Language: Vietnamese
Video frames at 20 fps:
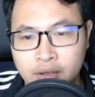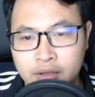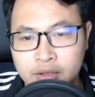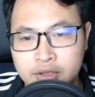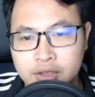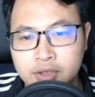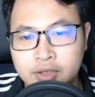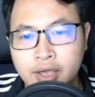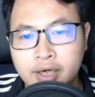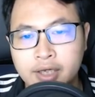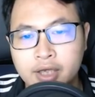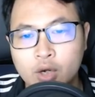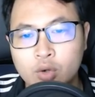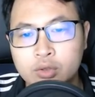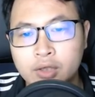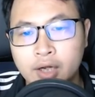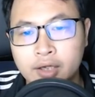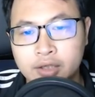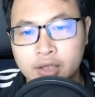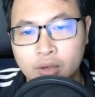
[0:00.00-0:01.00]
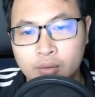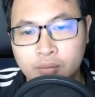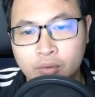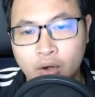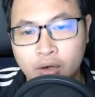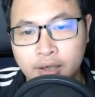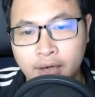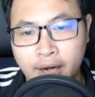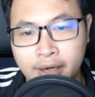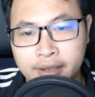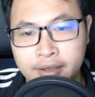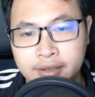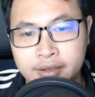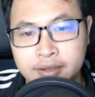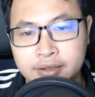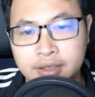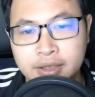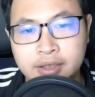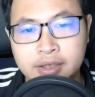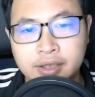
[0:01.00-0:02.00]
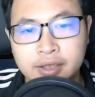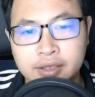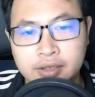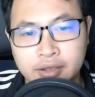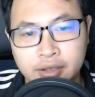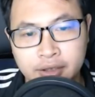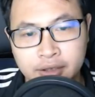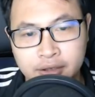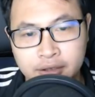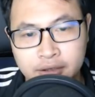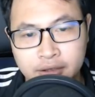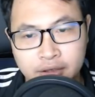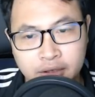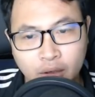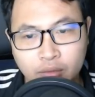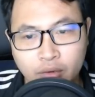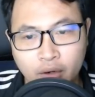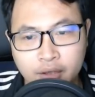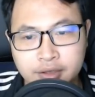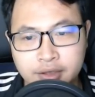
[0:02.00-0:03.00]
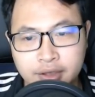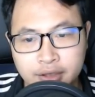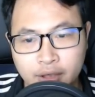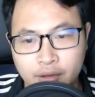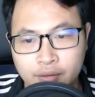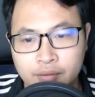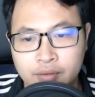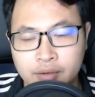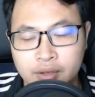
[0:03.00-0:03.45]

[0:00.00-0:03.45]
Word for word: Trừ thiên kiêu thần tộc còn lại chỉ cười cười không nói gì nhiều.